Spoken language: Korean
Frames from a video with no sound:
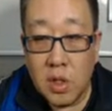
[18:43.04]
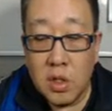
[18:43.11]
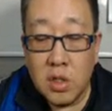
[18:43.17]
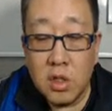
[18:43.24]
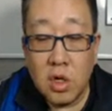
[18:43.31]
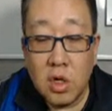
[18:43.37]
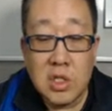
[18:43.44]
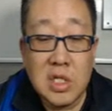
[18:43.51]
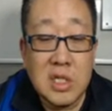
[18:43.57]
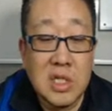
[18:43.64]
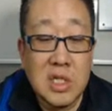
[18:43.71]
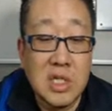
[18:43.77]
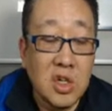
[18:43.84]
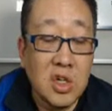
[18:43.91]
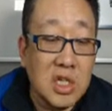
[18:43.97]
어쨌든
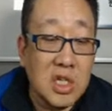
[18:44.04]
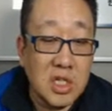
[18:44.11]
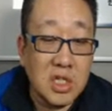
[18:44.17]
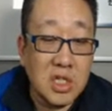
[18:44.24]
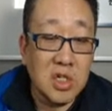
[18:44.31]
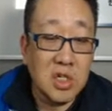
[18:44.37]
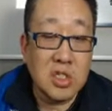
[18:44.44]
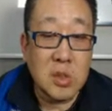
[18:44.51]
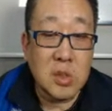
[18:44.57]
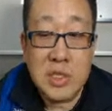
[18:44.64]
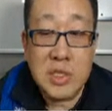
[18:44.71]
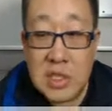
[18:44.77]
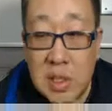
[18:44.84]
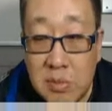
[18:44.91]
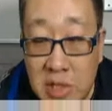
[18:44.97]
이런 이런 서비스
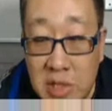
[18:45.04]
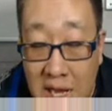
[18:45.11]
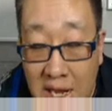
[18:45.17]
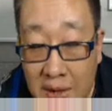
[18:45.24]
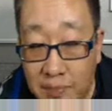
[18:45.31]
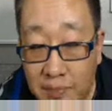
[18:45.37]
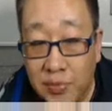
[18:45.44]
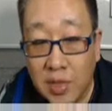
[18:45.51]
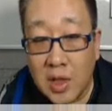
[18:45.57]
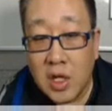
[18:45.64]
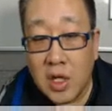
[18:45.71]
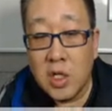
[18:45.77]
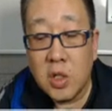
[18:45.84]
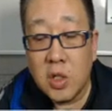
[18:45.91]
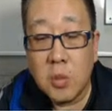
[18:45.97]
때문에
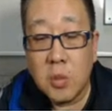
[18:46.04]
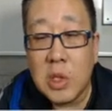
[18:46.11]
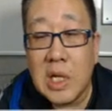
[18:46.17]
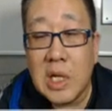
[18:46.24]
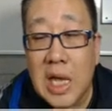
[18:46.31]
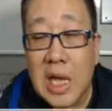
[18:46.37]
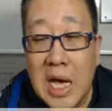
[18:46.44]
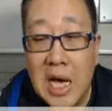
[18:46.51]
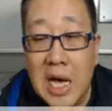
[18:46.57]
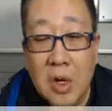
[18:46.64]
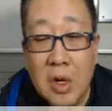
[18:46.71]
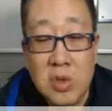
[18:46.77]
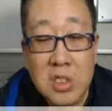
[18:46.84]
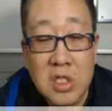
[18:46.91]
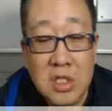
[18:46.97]
보다 다양한
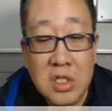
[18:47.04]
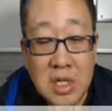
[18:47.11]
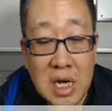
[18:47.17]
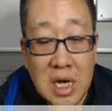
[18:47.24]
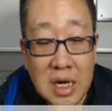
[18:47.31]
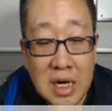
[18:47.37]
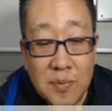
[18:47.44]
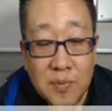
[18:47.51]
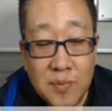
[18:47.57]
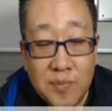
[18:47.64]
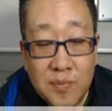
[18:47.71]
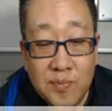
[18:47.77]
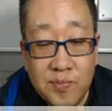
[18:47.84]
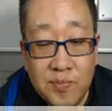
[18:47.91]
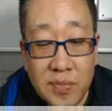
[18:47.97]
콘서트가
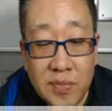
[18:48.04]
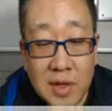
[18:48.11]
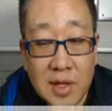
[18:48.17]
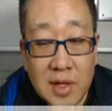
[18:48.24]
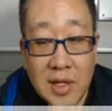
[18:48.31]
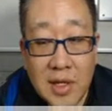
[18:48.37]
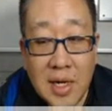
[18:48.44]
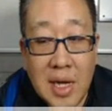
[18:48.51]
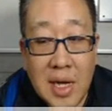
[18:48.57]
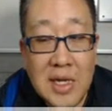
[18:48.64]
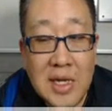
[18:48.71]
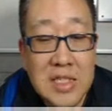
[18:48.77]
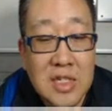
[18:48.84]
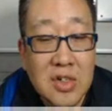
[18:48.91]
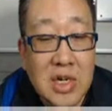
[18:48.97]

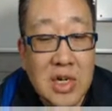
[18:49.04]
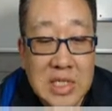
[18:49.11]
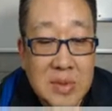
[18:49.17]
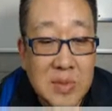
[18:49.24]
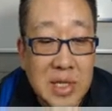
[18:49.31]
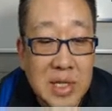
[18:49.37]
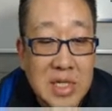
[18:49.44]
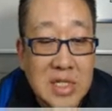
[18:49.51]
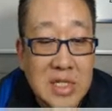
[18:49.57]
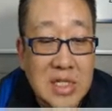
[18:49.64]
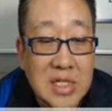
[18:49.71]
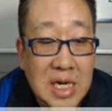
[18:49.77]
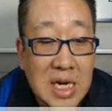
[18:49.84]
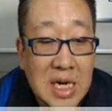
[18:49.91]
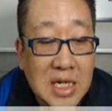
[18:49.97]
가능해질 것 같습니다. 그래서
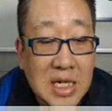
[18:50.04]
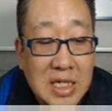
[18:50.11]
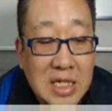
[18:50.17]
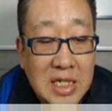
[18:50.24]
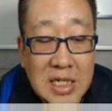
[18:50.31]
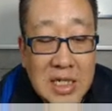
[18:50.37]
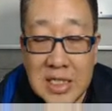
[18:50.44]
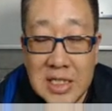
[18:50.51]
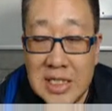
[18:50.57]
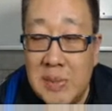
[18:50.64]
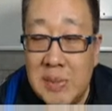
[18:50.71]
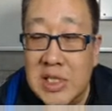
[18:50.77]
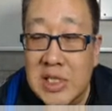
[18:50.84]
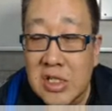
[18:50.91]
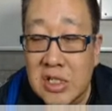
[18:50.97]
제가
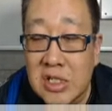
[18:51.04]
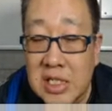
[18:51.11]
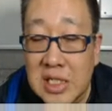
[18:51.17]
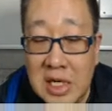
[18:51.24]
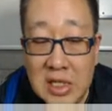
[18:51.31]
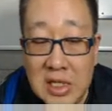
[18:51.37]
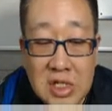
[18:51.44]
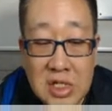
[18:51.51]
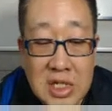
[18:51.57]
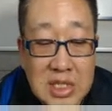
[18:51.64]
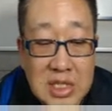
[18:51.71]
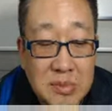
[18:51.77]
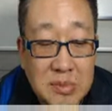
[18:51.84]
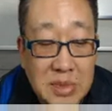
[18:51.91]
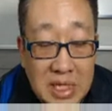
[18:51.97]
재미있어서 제가
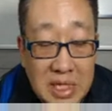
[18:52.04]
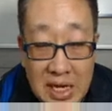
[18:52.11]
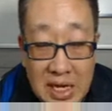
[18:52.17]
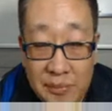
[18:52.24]
선택했습니다. 네.